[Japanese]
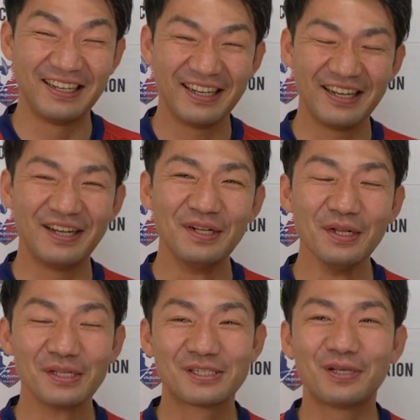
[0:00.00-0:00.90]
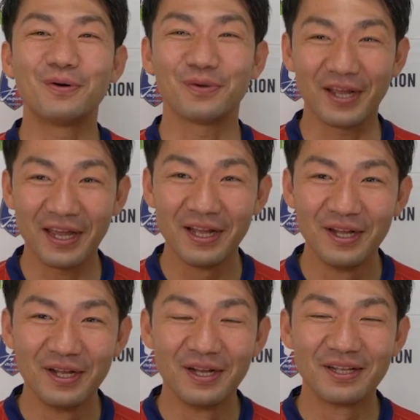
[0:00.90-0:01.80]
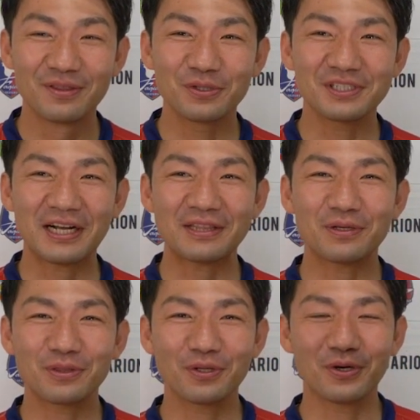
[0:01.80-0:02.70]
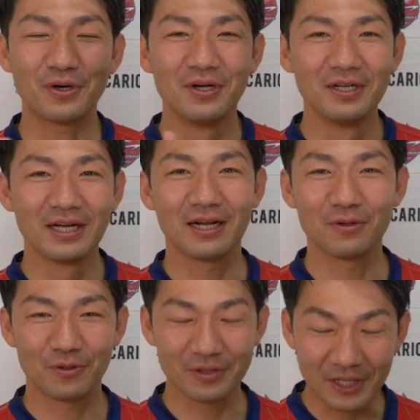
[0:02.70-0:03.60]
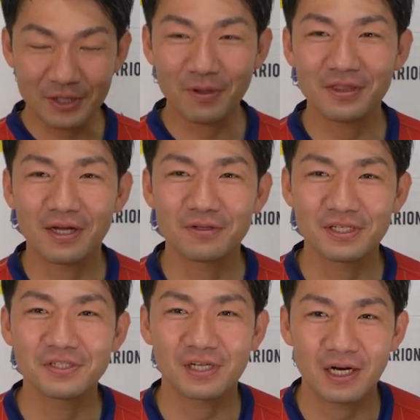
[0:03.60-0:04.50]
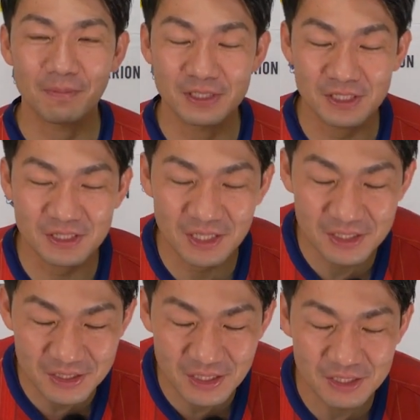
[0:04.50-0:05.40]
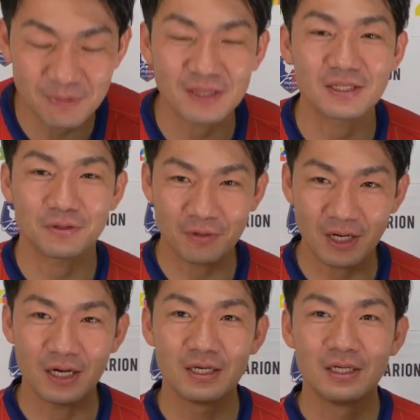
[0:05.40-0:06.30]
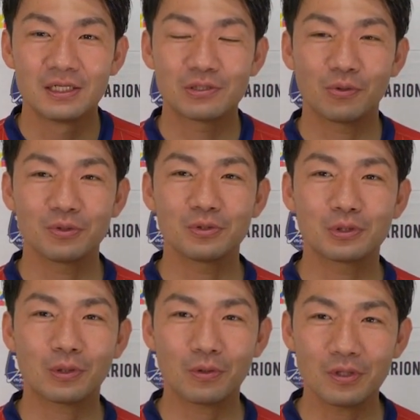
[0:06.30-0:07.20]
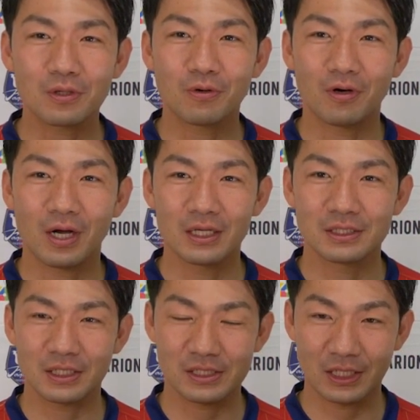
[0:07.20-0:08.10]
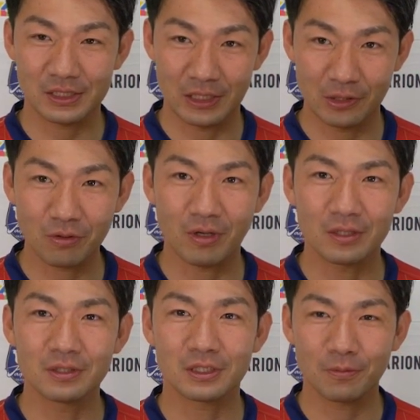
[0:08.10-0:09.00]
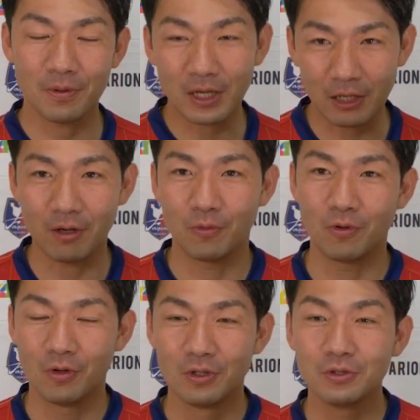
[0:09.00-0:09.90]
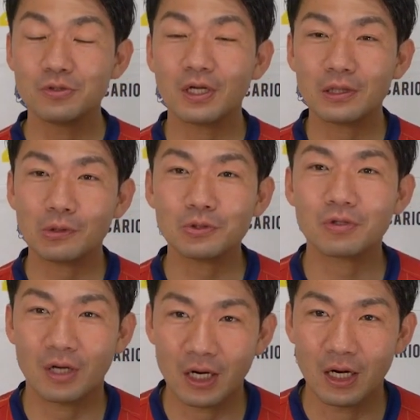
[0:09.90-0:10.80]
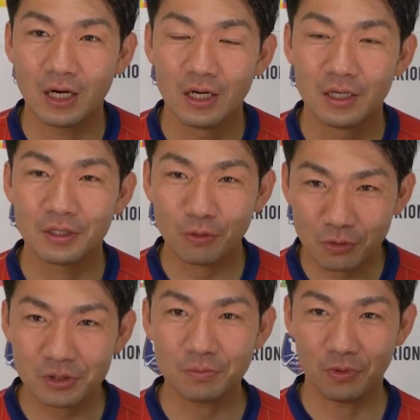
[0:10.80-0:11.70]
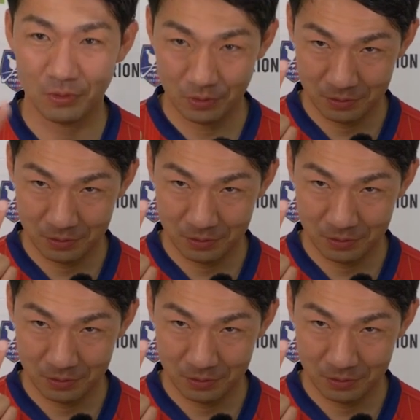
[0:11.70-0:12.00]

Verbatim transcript: ありましたもんね。そうねどちらかというとあの、ね、ディフェンダーの選手からまあ失点してしまったとかそういうところにこう反省しがちなところはあるんですけども彼はもう入団当初からいや今年も